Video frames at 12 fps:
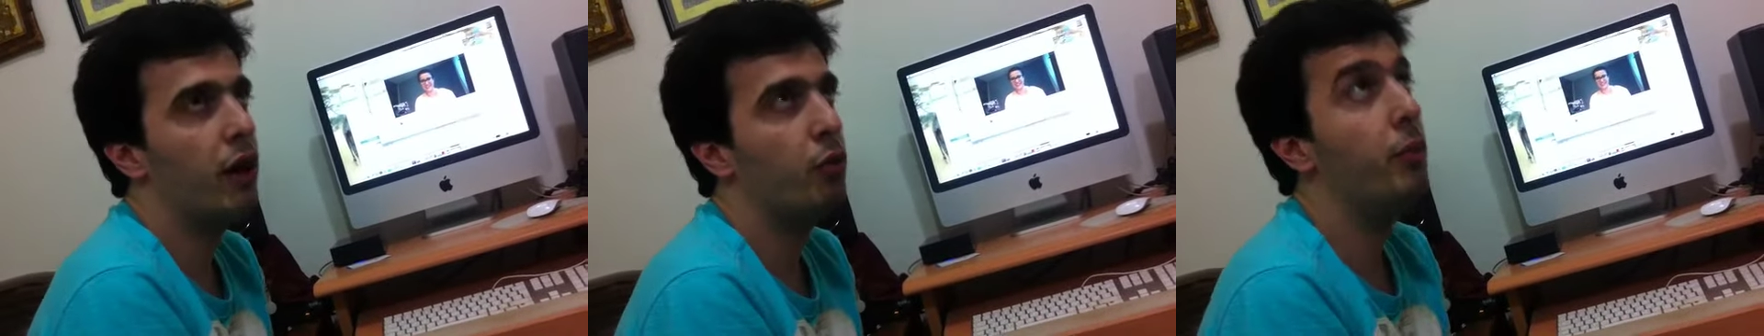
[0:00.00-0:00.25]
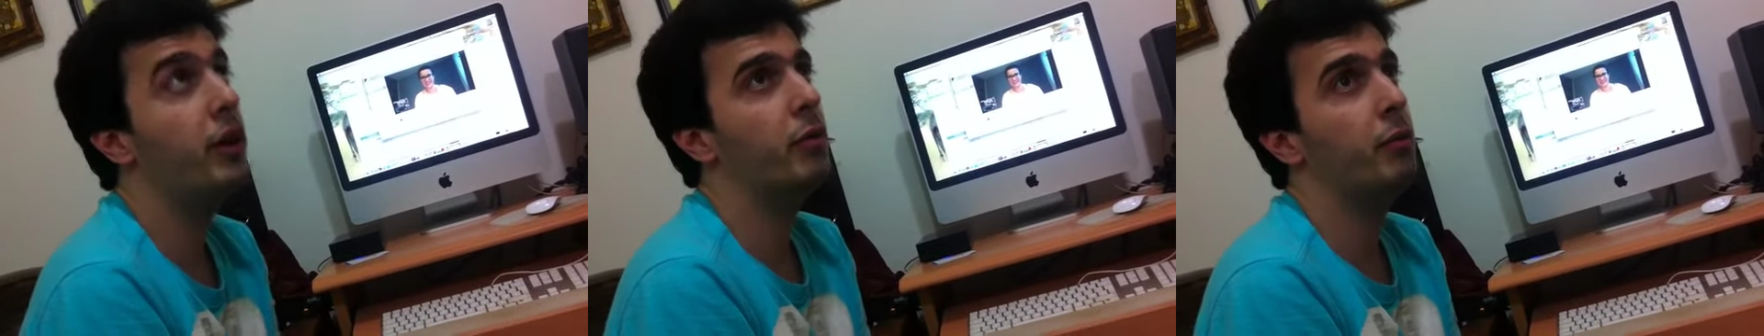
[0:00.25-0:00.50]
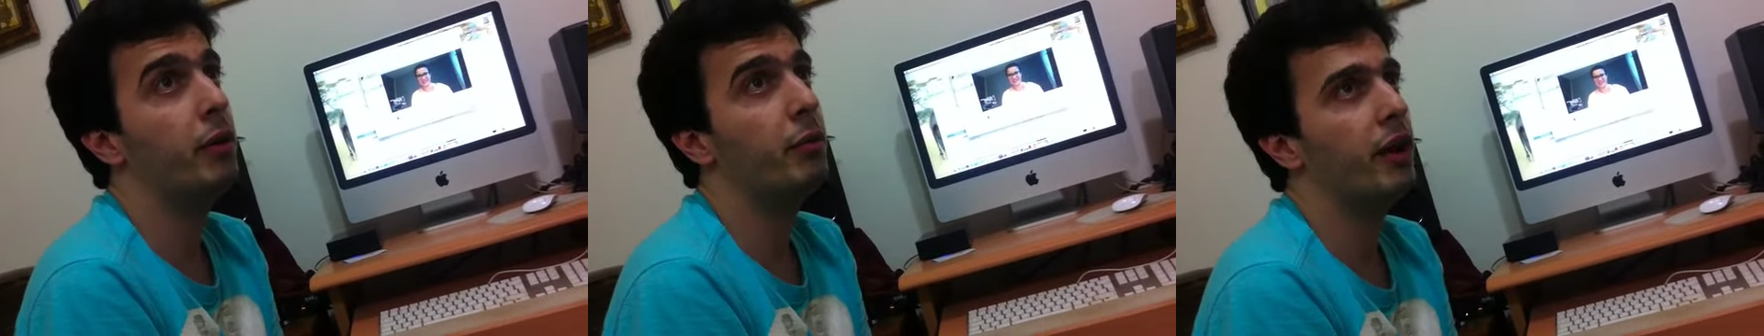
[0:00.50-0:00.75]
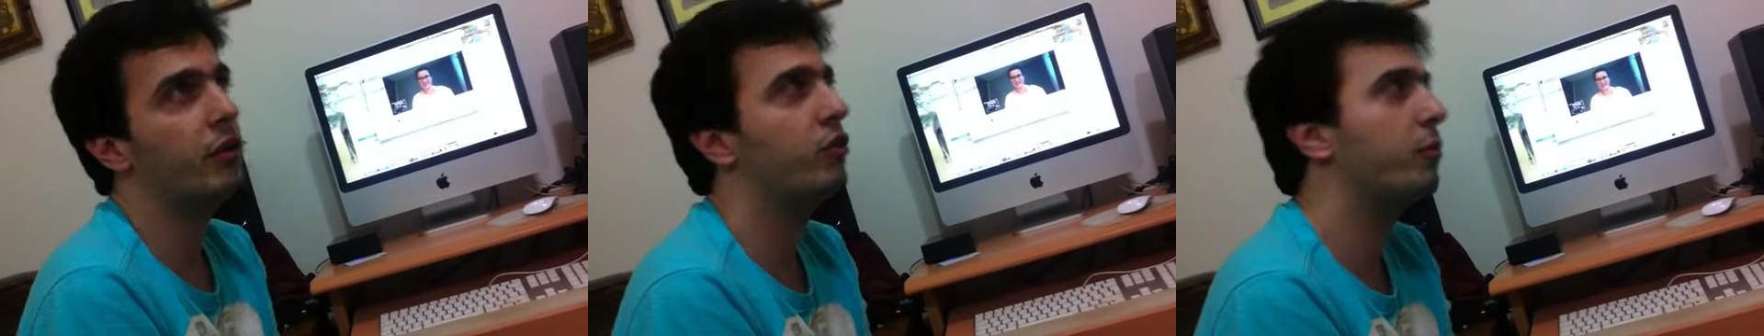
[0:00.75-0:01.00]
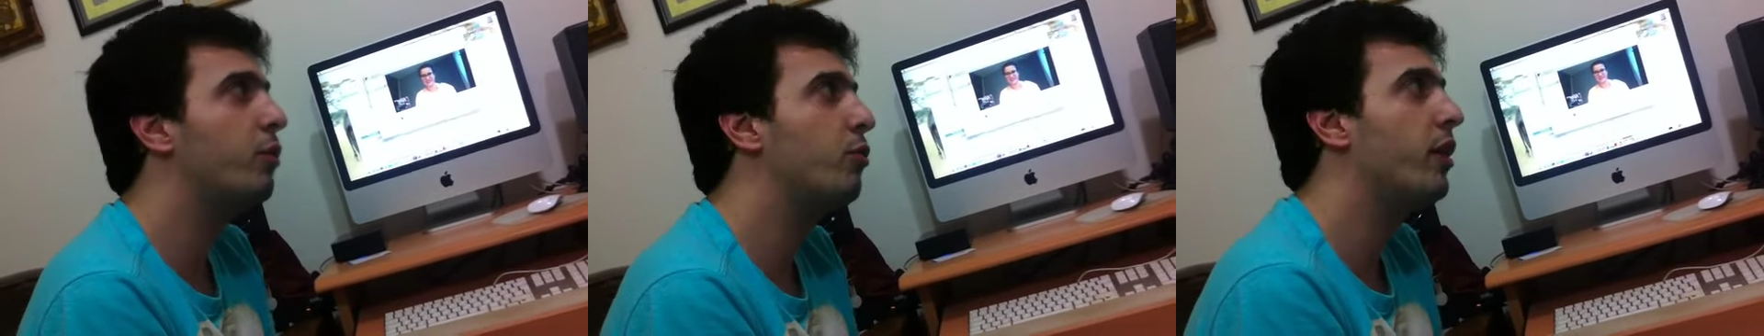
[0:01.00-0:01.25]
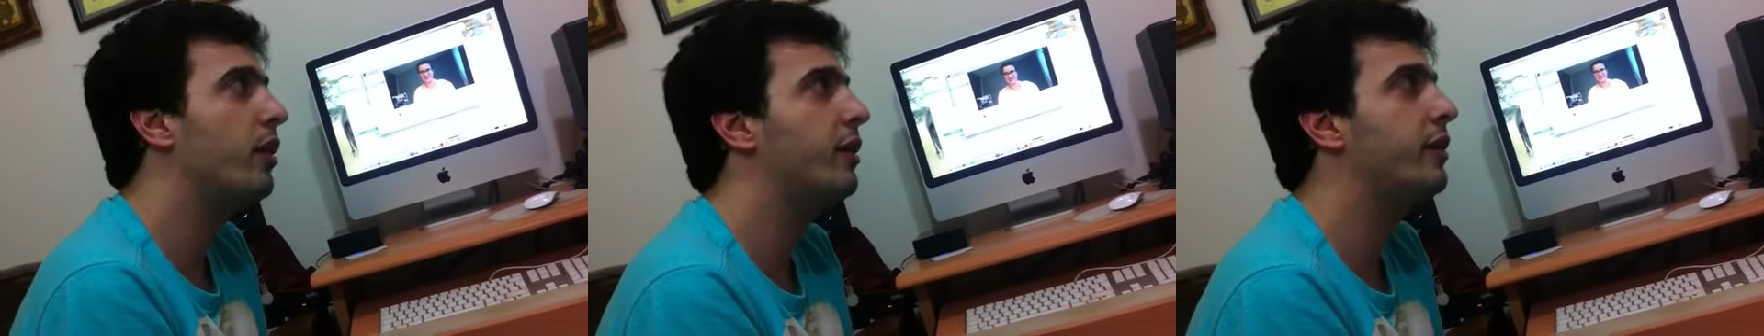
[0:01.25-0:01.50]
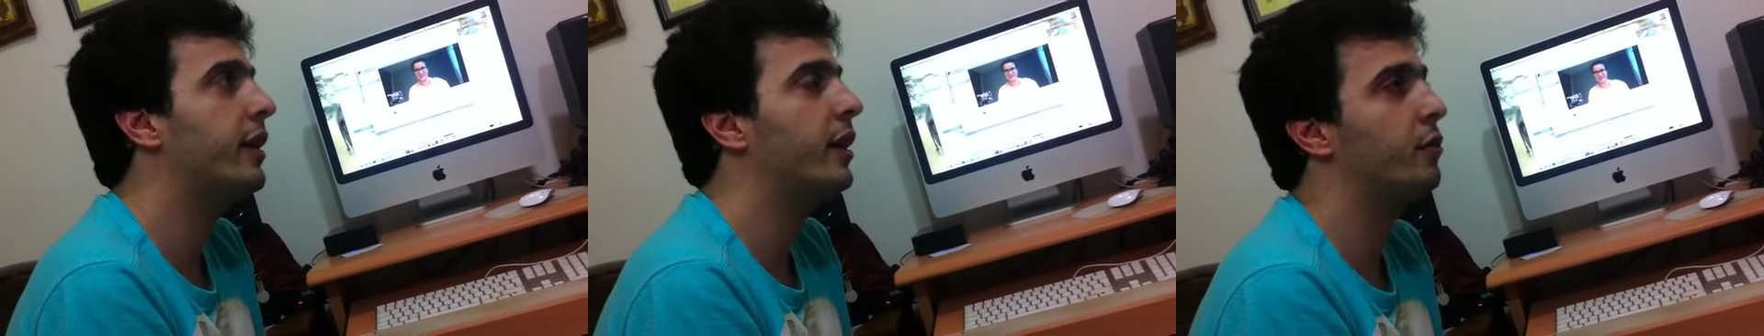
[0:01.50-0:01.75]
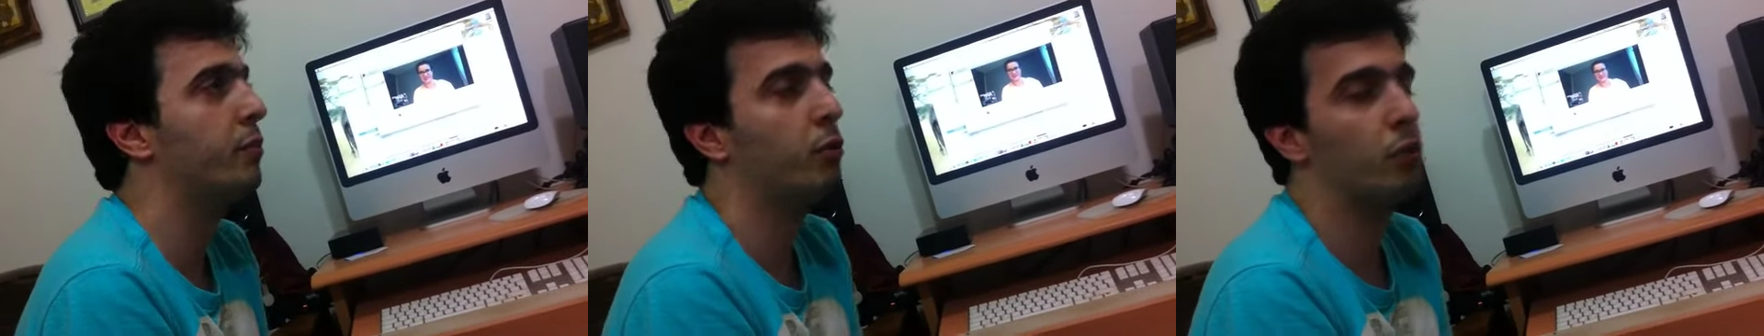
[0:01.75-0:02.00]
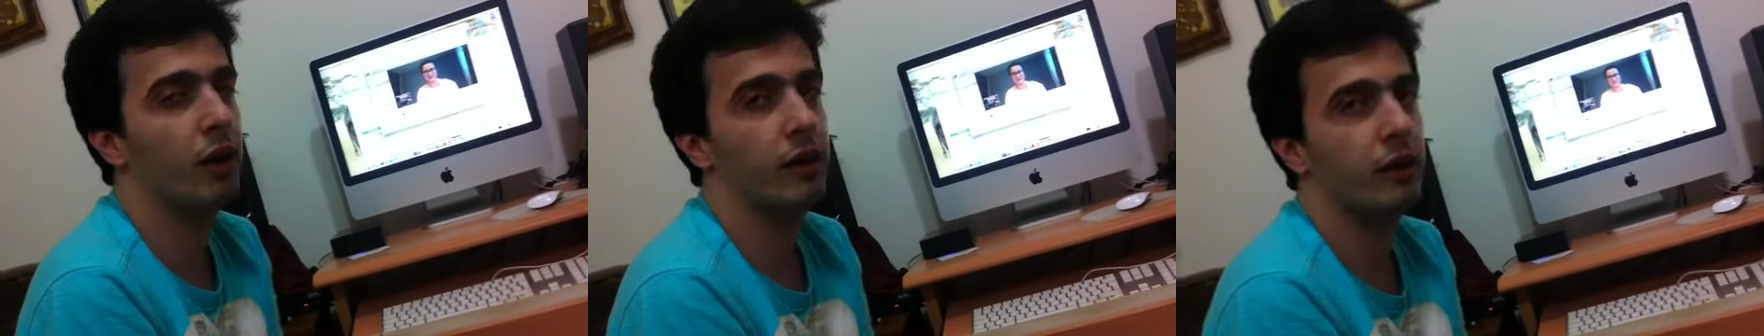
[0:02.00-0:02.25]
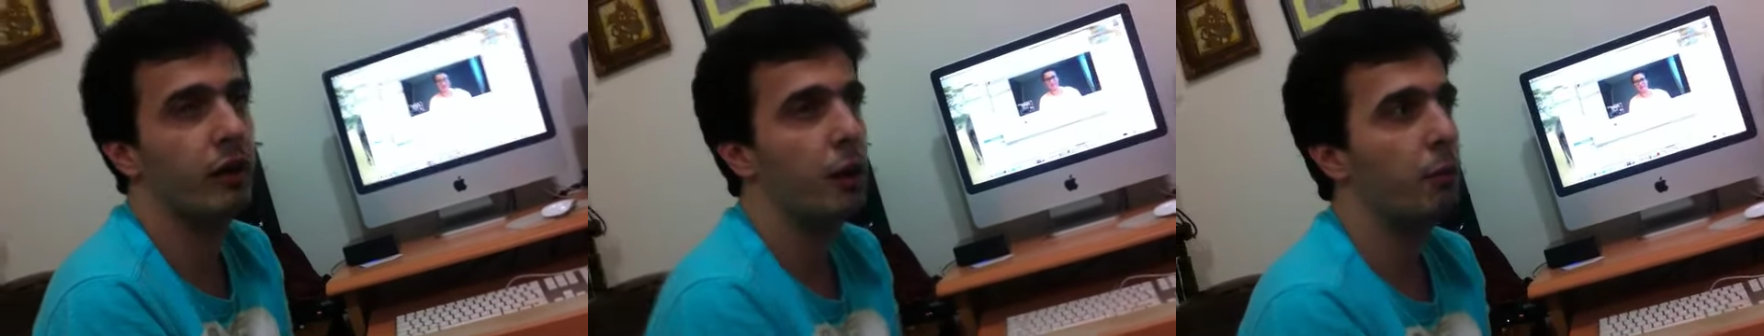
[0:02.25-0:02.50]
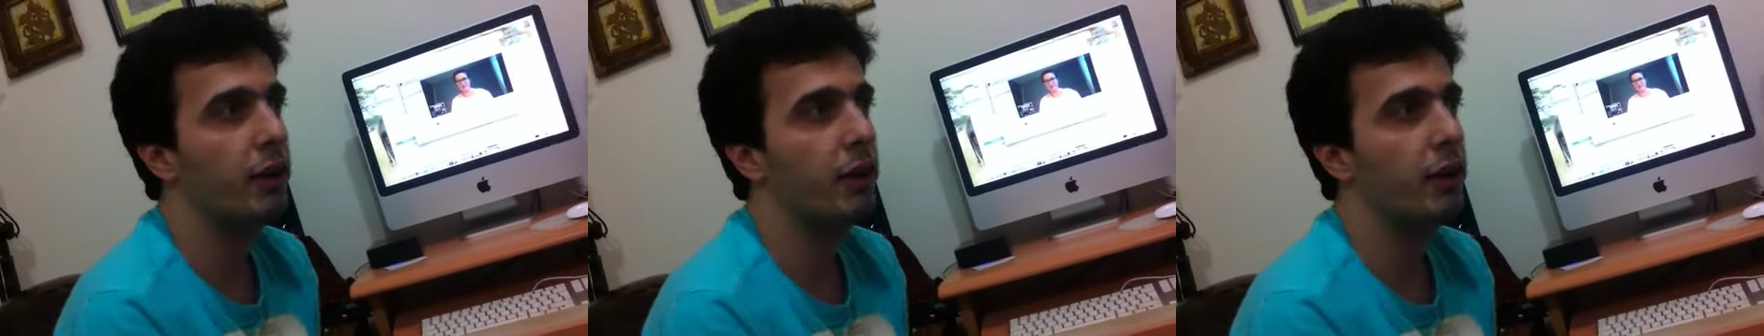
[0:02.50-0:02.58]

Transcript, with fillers: حاله بيحكي معي من على الجبل وانا اللي تحت بالوادي